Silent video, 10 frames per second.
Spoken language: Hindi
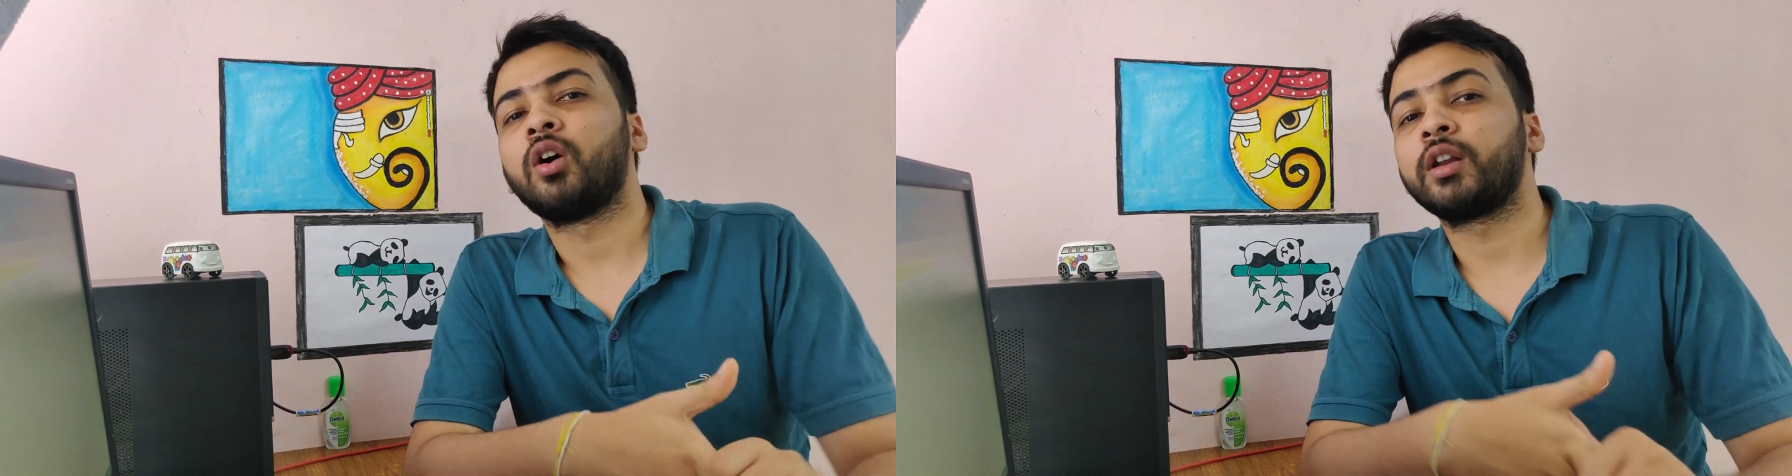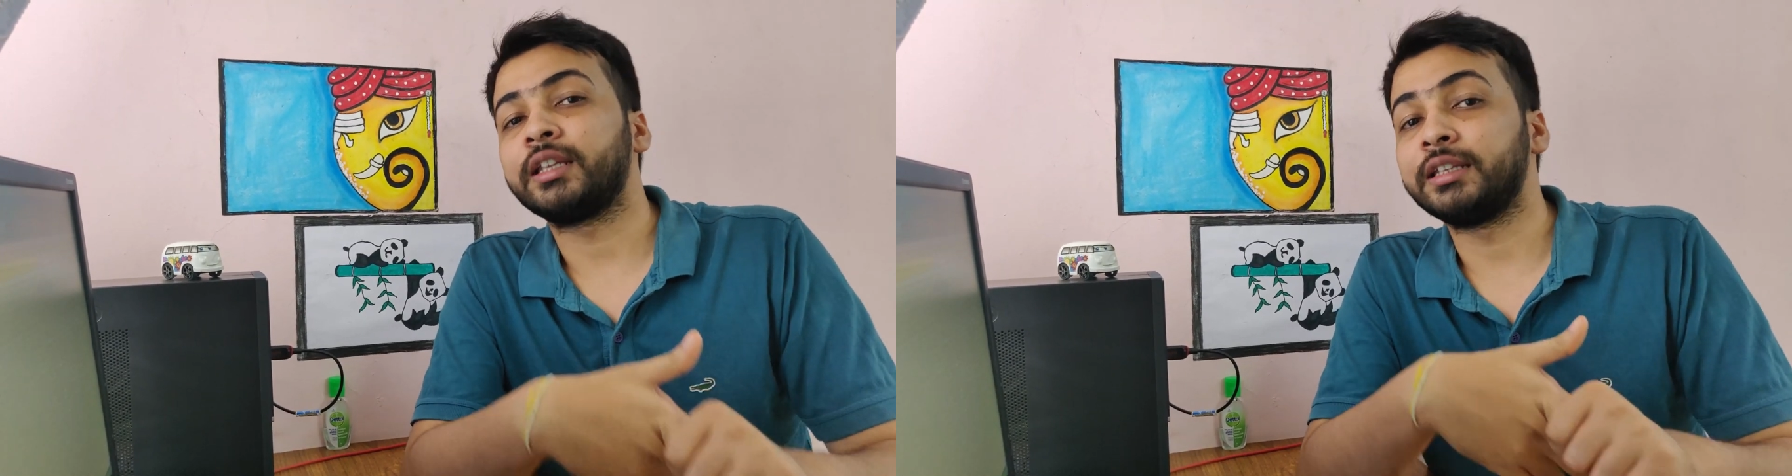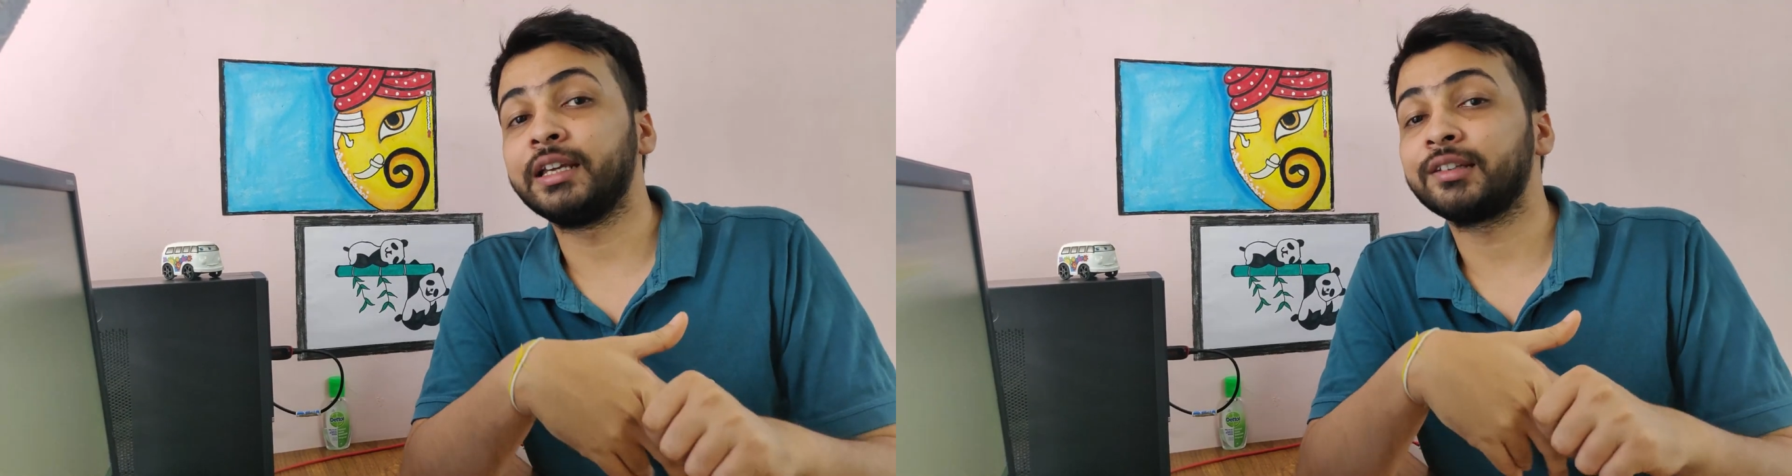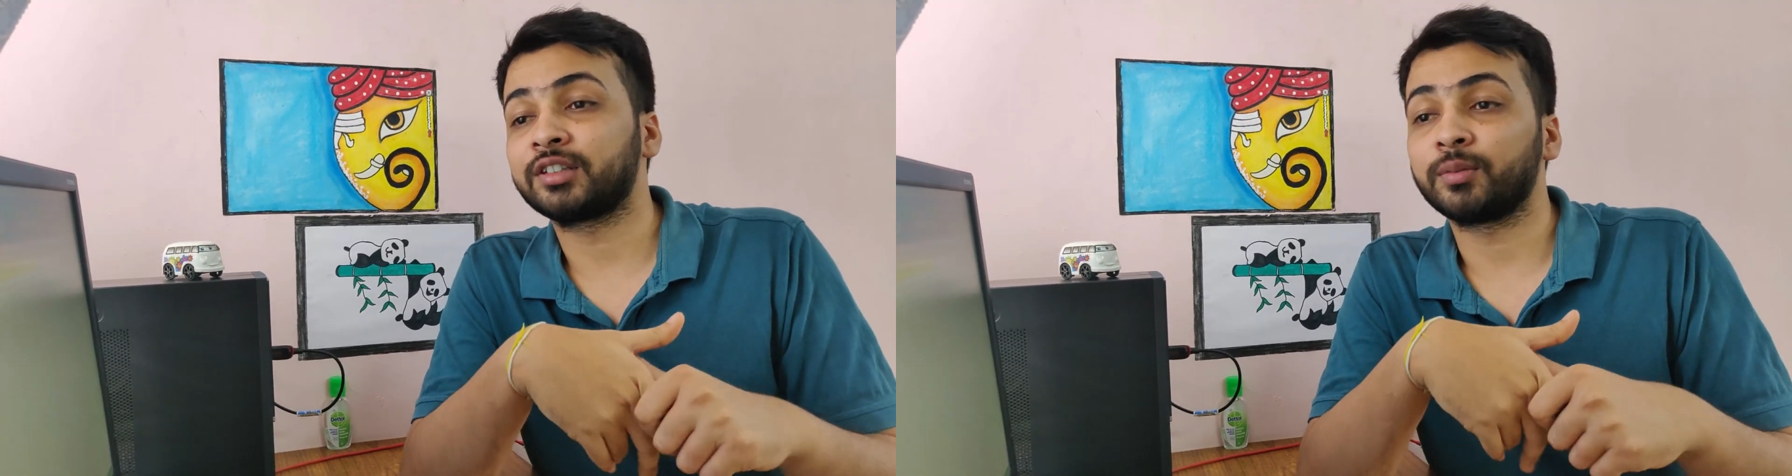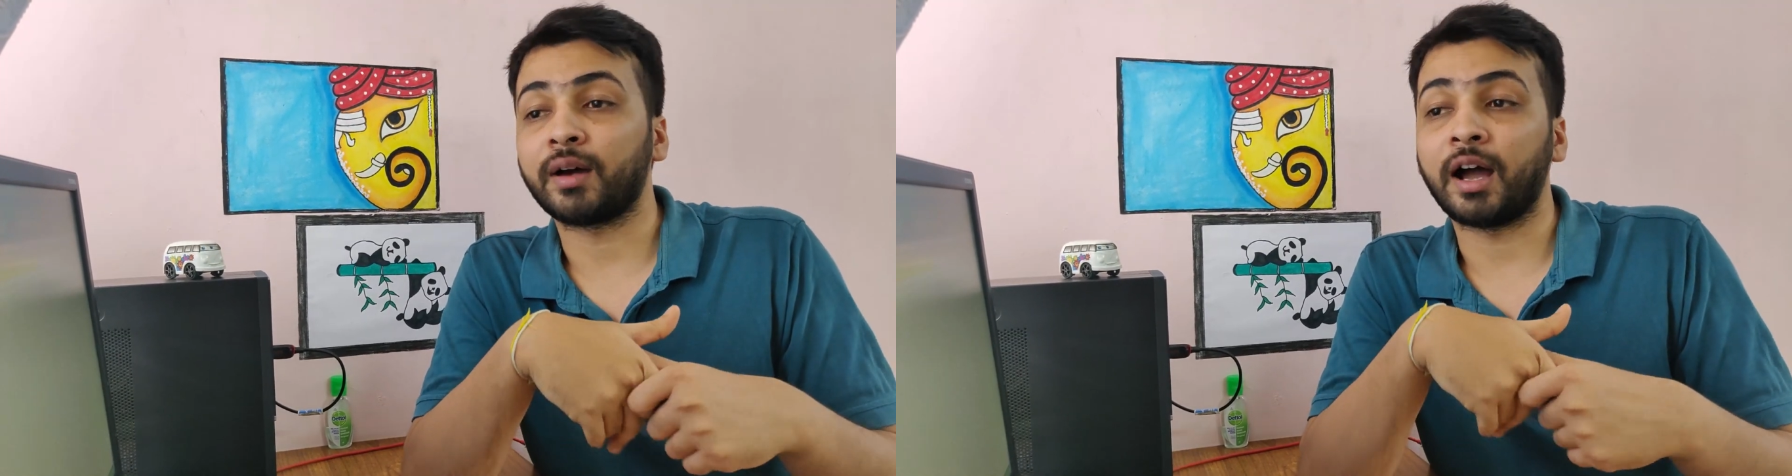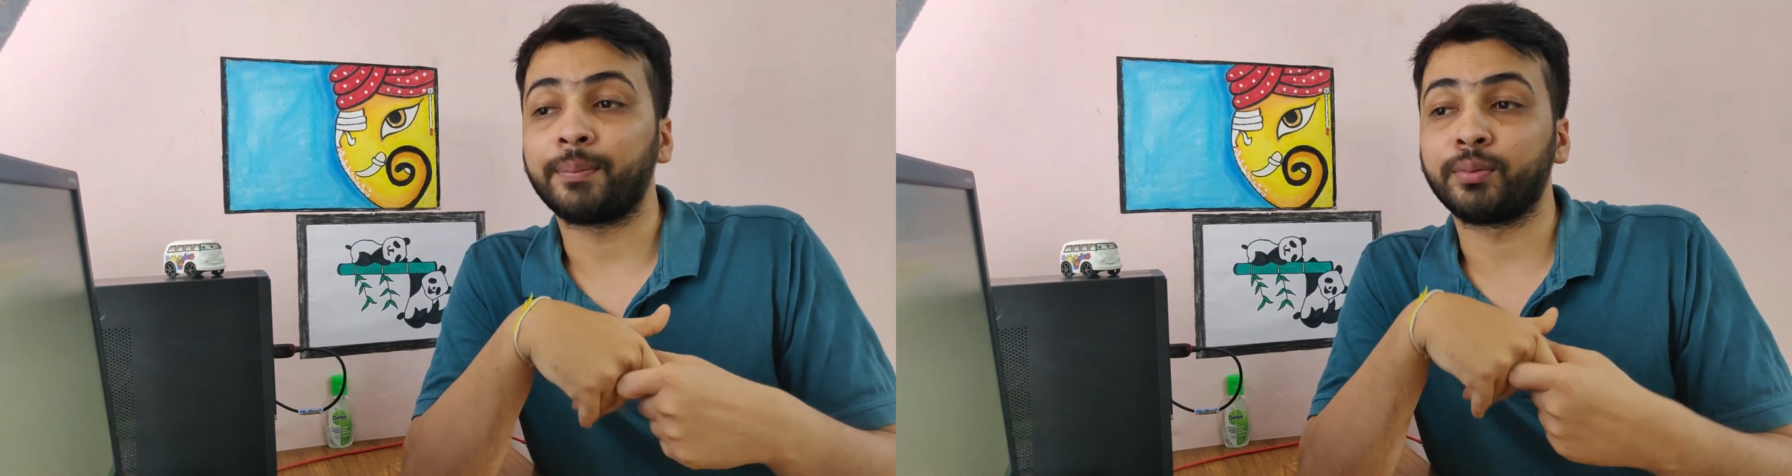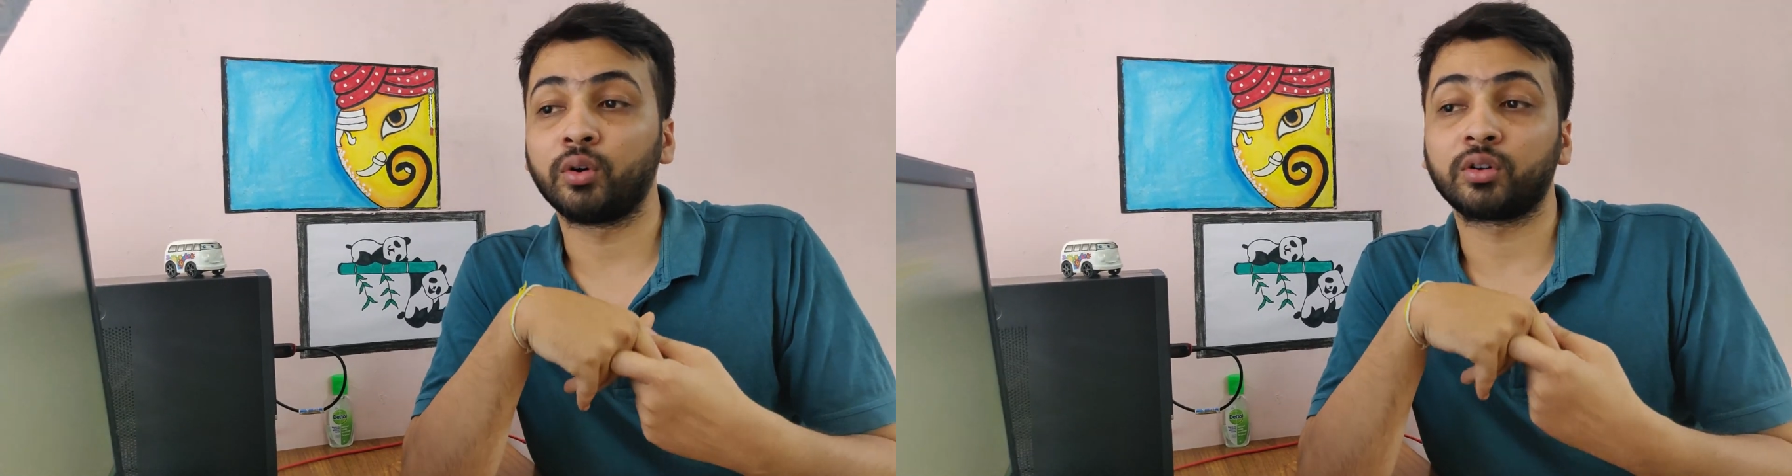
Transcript: और ये सब आप